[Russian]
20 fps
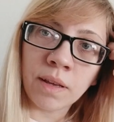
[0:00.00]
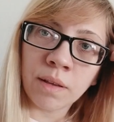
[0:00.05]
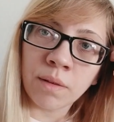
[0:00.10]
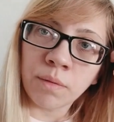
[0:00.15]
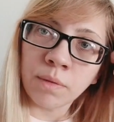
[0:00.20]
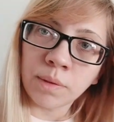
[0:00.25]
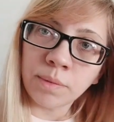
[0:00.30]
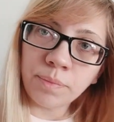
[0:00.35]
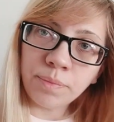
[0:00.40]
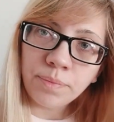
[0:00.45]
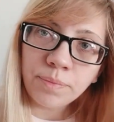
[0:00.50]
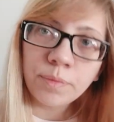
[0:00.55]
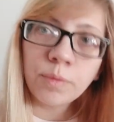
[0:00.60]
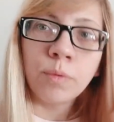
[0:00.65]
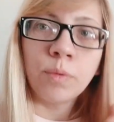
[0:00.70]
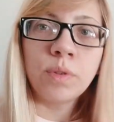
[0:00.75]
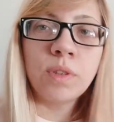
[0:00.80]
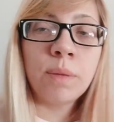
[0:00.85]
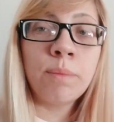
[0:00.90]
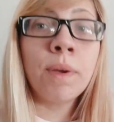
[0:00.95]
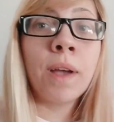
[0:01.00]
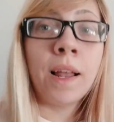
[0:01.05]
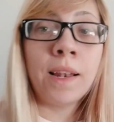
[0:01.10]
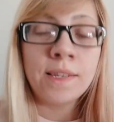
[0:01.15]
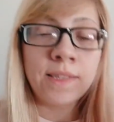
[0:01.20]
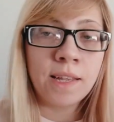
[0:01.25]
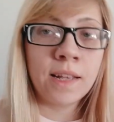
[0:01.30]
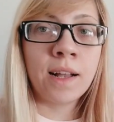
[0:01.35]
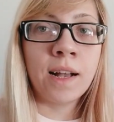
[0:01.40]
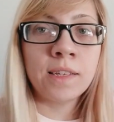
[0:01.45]
как его, ну,
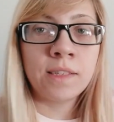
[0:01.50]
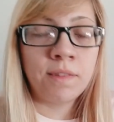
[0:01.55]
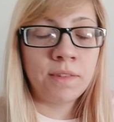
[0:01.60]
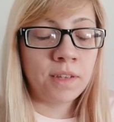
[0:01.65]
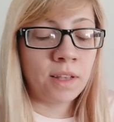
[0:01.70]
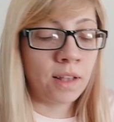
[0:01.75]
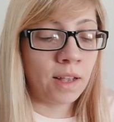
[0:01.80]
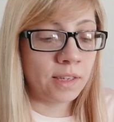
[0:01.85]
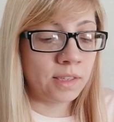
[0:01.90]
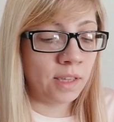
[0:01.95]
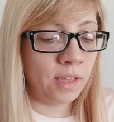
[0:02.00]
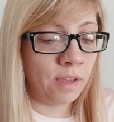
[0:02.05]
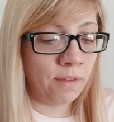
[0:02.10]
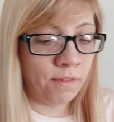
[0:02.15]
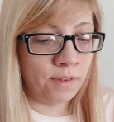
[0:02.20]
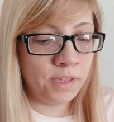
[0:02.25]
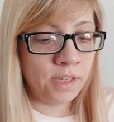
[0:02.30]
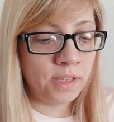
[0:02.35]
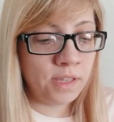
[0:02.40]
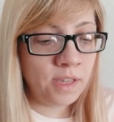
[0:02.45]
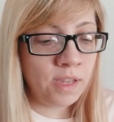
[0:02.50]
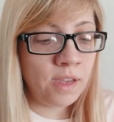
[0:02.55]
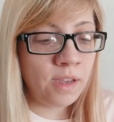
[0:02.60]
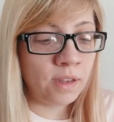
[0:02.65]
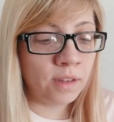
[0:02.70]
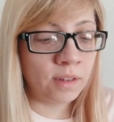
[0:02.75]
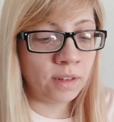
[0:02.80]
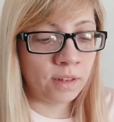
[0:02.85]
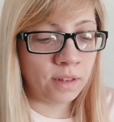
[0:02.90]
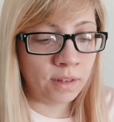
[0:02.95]
собирались заказывать как раз-таки в эти
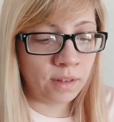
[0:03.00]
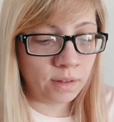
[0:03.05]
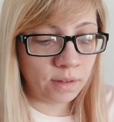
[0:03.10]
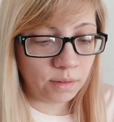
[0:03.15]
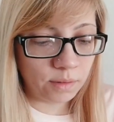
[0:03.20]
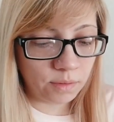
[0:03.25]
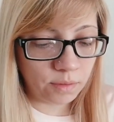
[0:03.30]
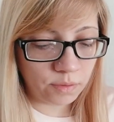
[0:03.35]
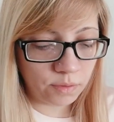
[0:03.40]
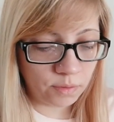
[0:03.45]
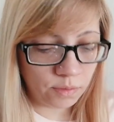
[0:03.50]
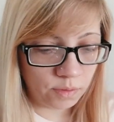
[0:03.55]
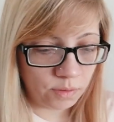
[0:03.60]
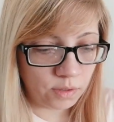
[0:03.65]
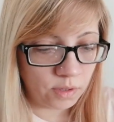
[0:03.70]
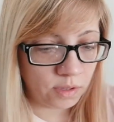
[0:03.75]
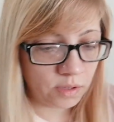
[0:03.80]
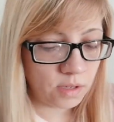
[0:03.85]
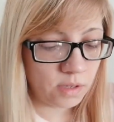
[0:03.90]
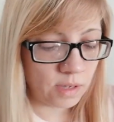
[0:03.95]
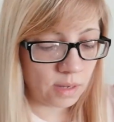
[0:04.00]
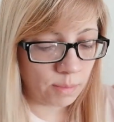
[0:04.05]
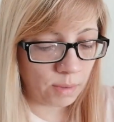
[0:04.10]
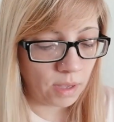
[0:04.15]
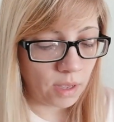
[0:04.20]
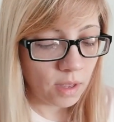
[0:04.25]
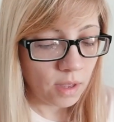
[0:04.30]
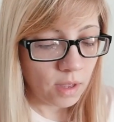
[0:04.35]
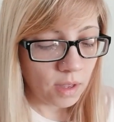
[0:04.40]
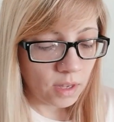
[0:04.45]
дни э, этот
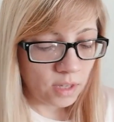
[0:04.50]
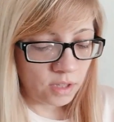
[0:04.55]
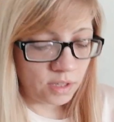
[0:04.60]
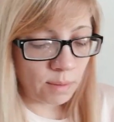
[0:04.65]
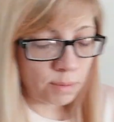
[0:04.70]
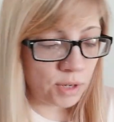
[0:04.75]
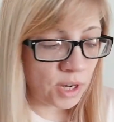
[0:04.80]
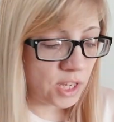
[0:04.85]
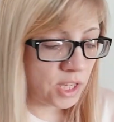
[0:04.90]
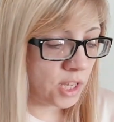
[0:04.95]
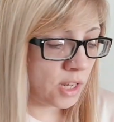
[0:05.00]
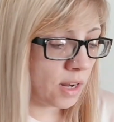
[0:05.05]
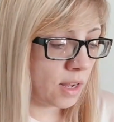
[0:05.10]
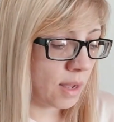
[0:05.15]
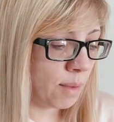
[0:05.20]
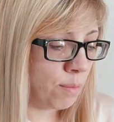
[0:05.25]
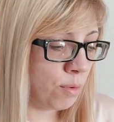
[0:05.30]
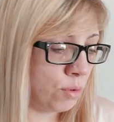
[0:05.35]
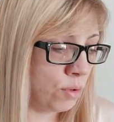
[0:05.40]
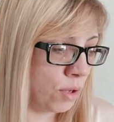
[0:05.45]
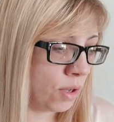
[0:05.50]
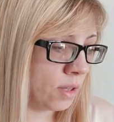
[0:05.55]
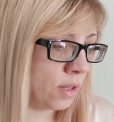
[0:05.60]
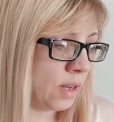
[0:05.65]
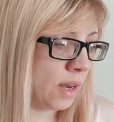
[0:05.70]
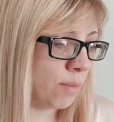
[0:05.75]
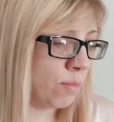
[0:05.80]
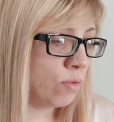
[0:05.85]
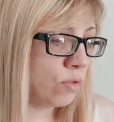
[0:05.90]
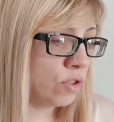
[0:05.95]
самый запчасти для компьютера
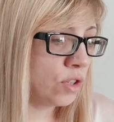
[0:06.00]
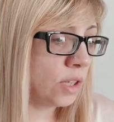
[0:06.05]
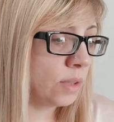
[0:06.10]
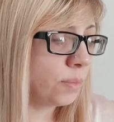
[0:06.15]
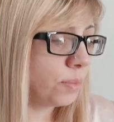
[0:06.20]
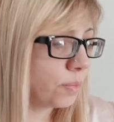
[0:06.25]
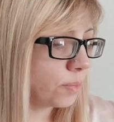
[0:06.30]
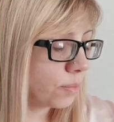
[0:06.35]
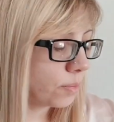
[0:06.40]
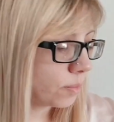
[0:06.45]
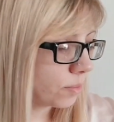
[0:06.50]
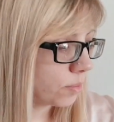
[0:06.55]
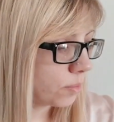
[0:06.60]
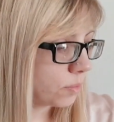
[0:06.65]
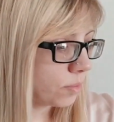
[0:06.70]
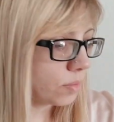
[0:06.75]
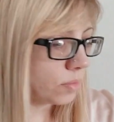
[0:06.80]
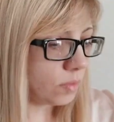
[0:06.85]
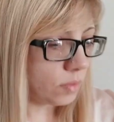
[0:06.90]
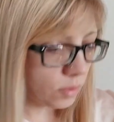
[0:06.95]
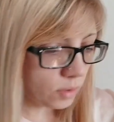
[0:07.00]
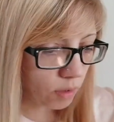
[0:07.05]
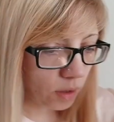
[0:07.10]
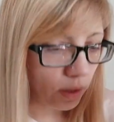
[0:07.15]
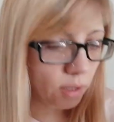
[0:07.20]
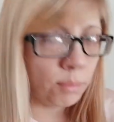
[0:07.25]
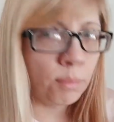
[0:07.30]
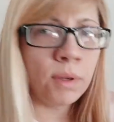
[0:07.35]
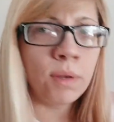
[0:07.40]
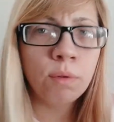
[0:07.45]
для мужа.
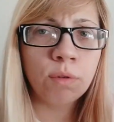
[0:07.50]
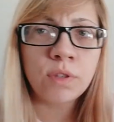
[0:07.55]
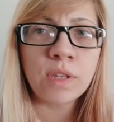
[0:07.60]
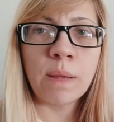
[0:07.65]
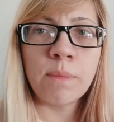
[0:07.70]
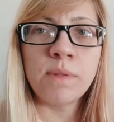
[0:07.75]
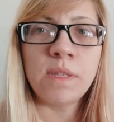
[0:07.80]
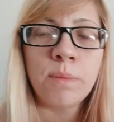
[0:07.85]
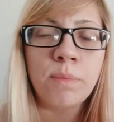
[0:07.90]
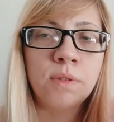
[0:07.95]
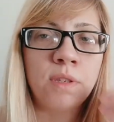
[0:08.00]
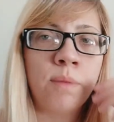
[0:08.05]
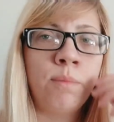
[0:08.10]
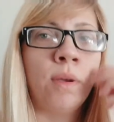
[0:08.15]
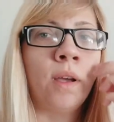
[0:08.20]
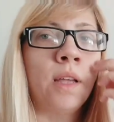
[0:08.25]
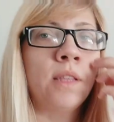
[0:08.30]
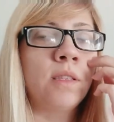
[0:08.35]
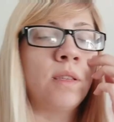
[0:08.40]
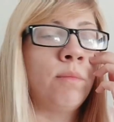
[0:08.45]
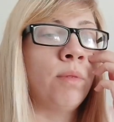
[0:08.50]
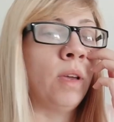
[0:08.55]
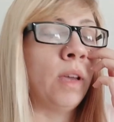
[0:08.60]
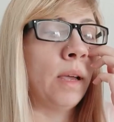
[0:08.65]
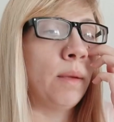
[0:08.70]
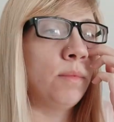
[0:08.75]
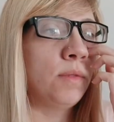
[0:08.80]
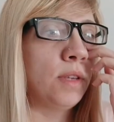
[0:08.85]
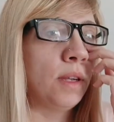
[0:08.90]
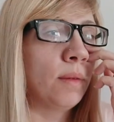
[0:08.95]
Мы его сами, типа, собирать
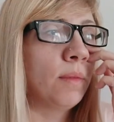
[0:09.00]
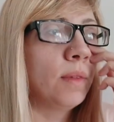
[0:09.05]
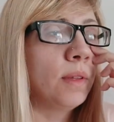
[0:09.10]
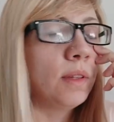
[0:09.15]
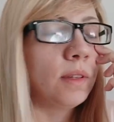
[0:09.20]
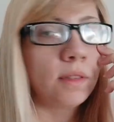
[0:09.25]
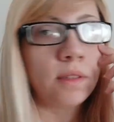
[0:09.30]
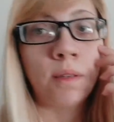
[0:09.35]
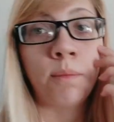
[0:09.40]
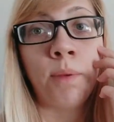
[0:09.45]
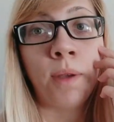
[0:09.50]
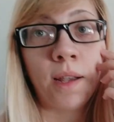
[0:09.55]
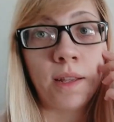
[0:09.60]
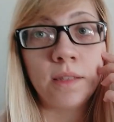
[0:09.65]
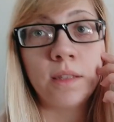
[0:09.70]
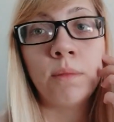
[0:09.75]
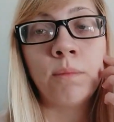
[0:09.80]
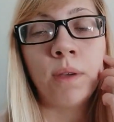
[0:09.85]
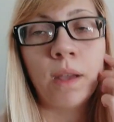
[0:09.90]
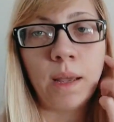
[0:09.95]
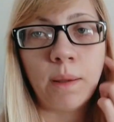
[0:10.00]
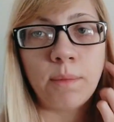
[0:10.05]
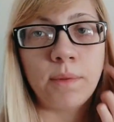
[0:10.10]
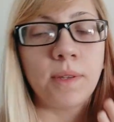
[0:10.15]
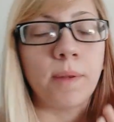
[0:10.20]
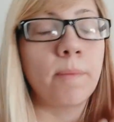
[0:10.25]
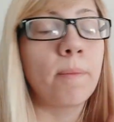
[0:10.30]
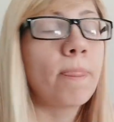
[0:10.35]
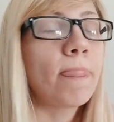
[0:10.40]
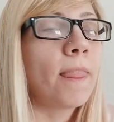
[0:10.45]
собираемся, собирать
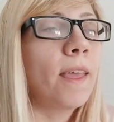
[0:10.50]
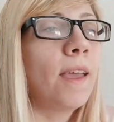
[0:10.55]
собираемся.